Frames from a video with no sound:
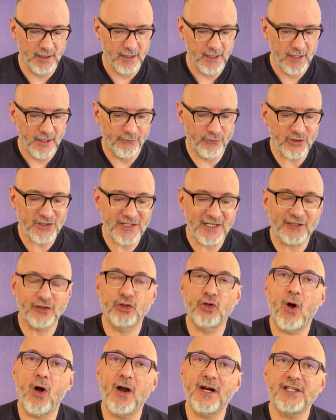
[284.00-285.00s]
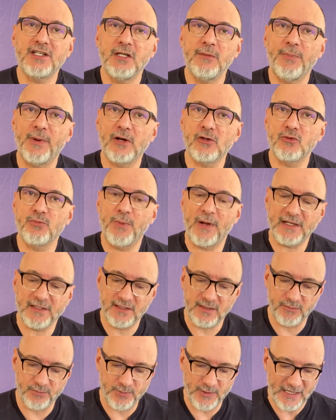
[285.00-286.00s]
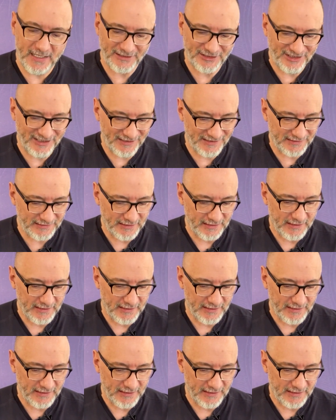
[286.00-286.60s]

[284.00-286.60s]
Você torce para os participantes